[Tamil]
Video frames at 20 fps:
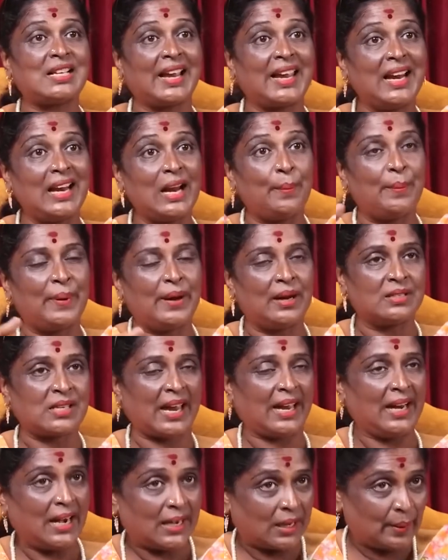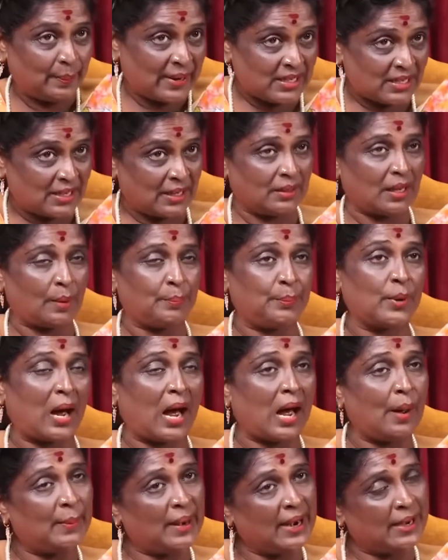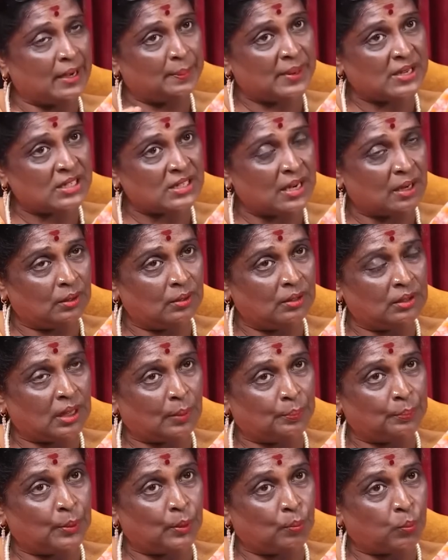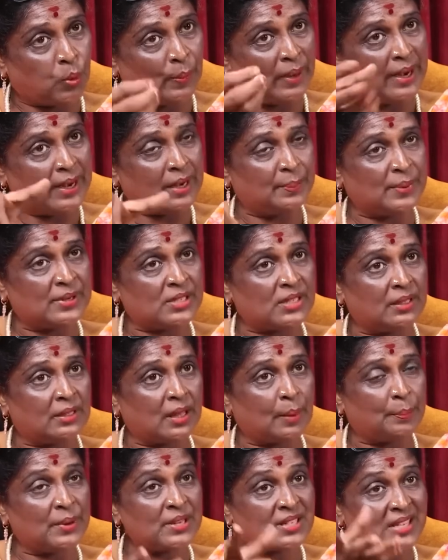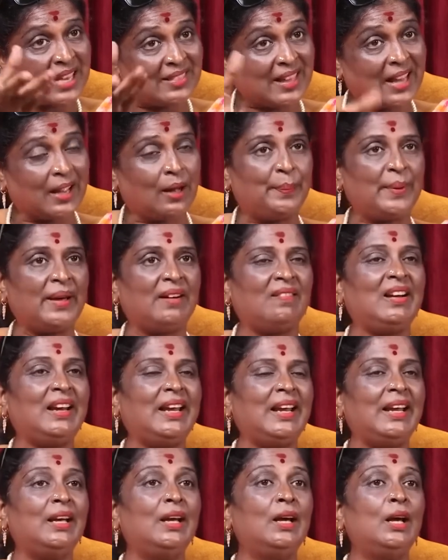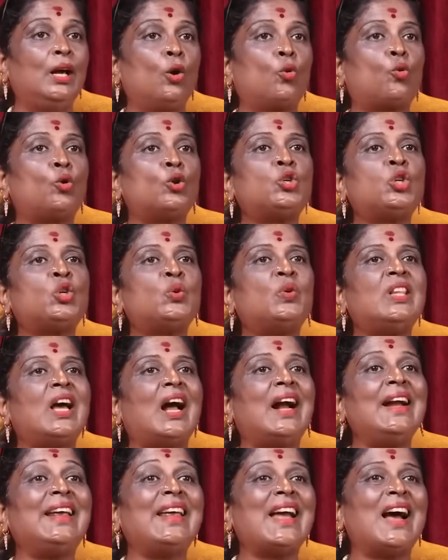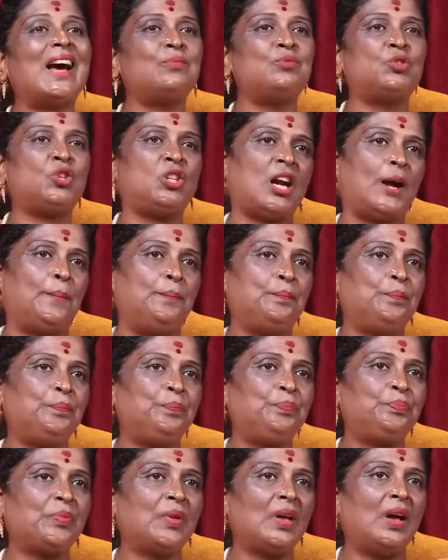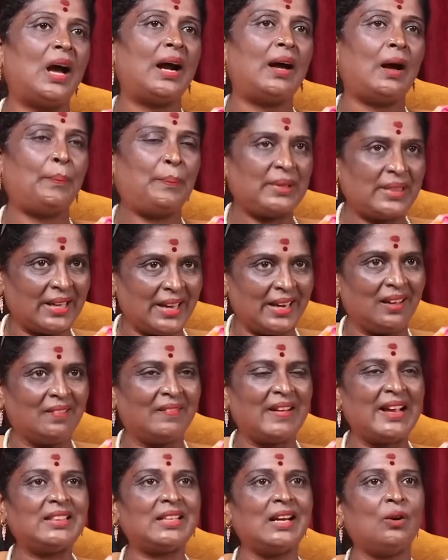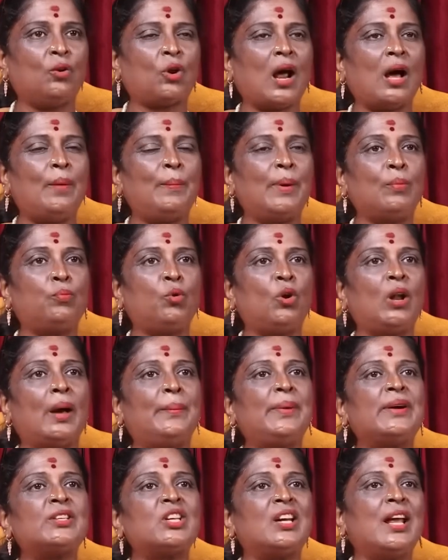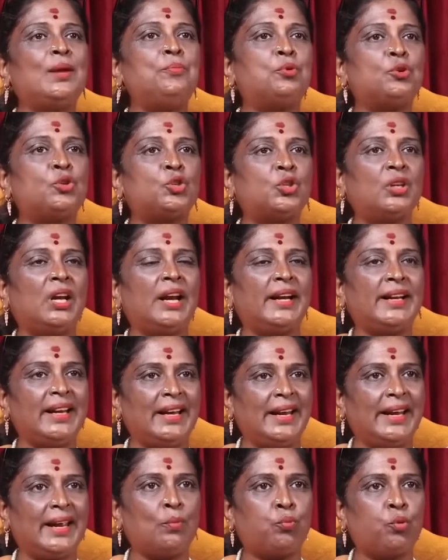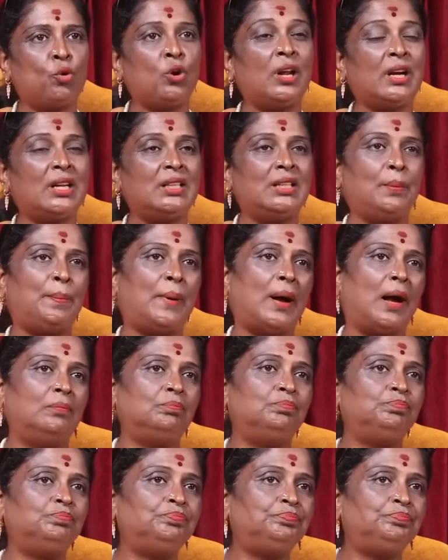சகிலா சகிலாட்ட பேசினா தப்பு ஆம்பளைட்ட பேசினாலும் தப்பு பொம்பளைட்ட பேசினாலும் தப்பு சந்தேக பேர்வழி குடிச்சிட்டு வந்து அடிக்க ஆரம்பிச்சிட்டான் அப்பதான் எனக்கு வயித்துல ஒரு ஆம்பளை புள்ள அபாஷன் ஆகி போச்சு இல்லாட்டி இன்னைக்கு என் புள்ள இருந்திருப்பான்